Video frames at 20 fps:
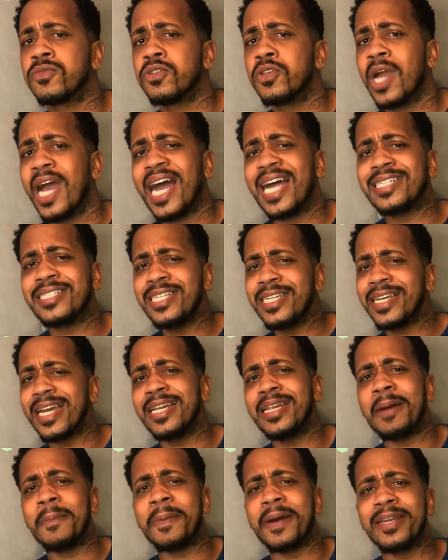Assim que
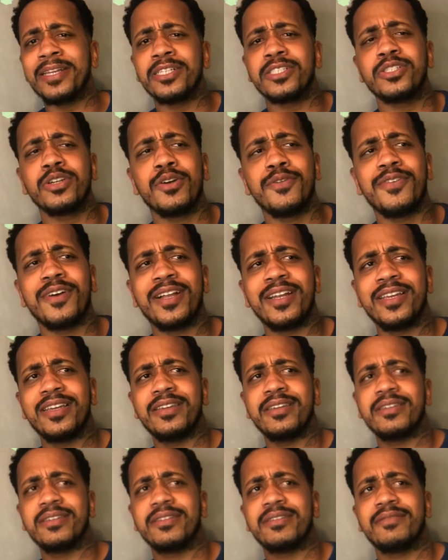ele apareceu, eu
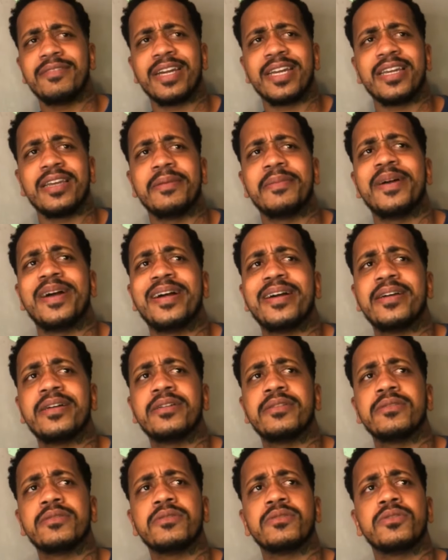falei, vai queimar
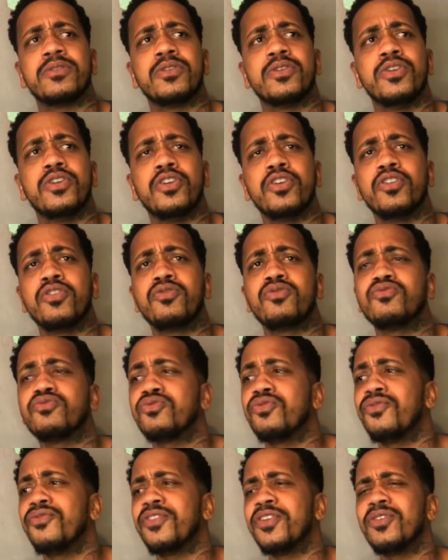eu
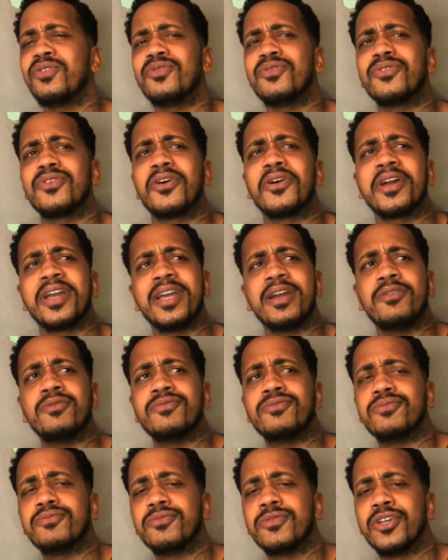duvido com qualquer
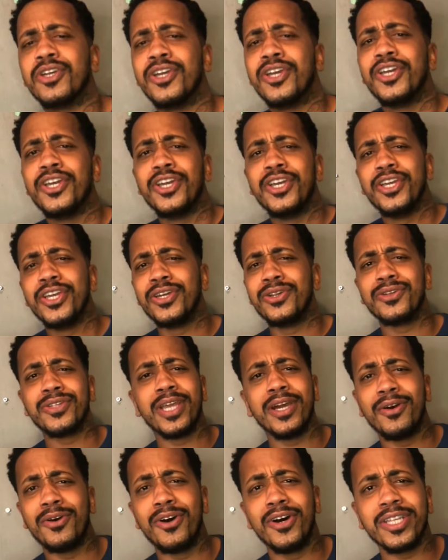um. E não
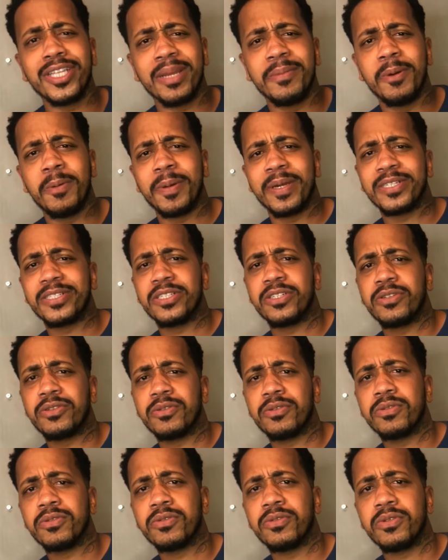deu outra, meu parceiro.
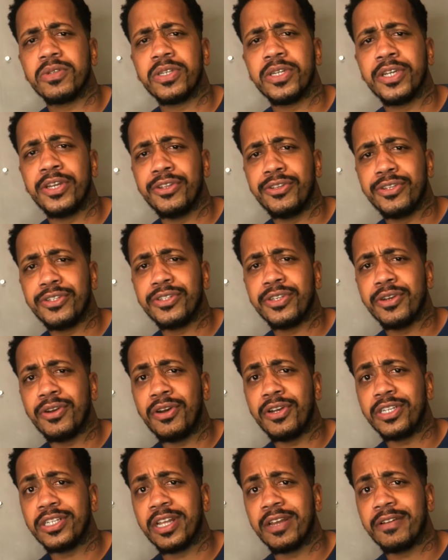Ele disse que
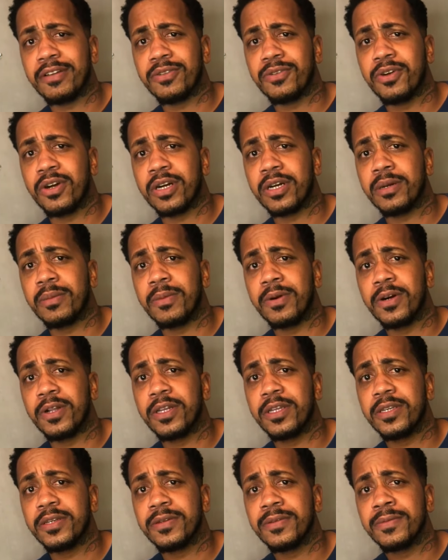gostava do roll.
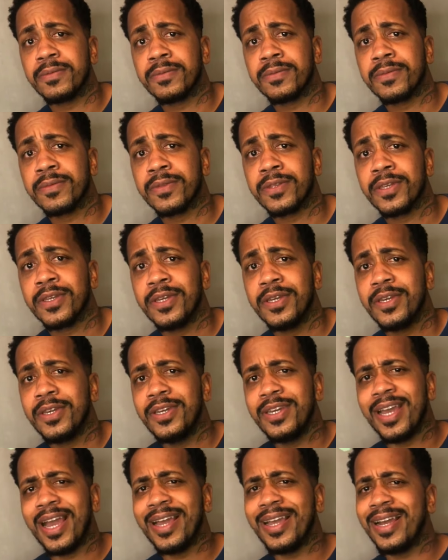
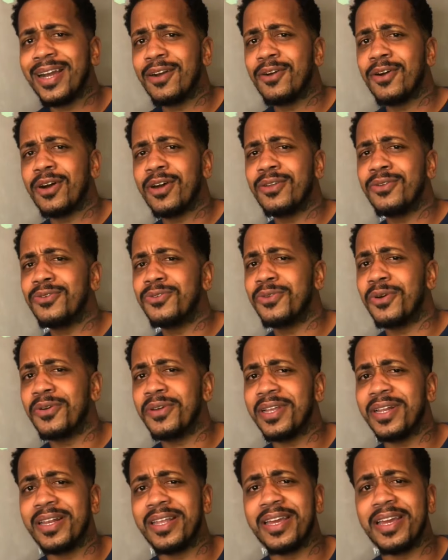E aí agora o João
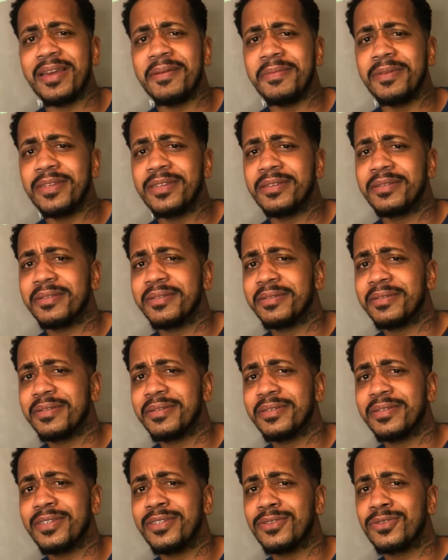Guilherme
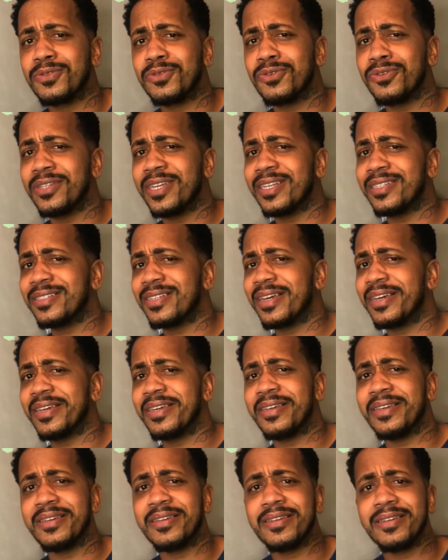entrou nessa
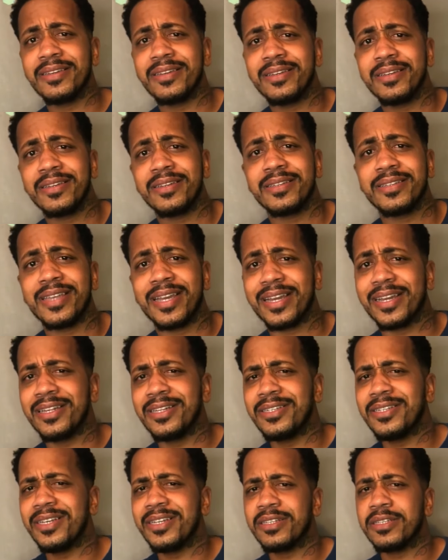aí,
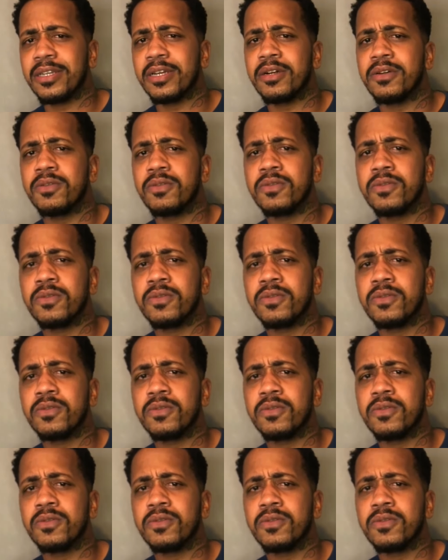daquele jeitão.